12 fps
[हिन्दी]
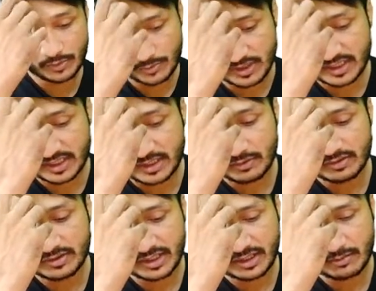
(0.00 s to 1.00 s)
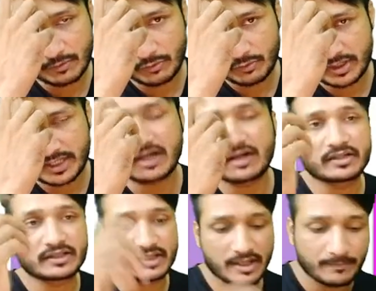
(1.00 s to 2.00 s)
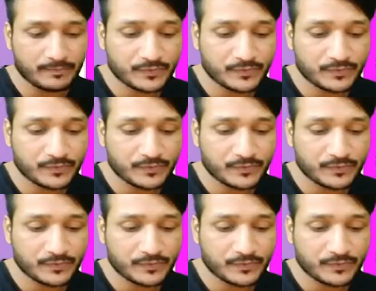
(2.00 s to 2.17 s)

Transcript: चुकी थी उसे हम लोगों ने क्या कर दिया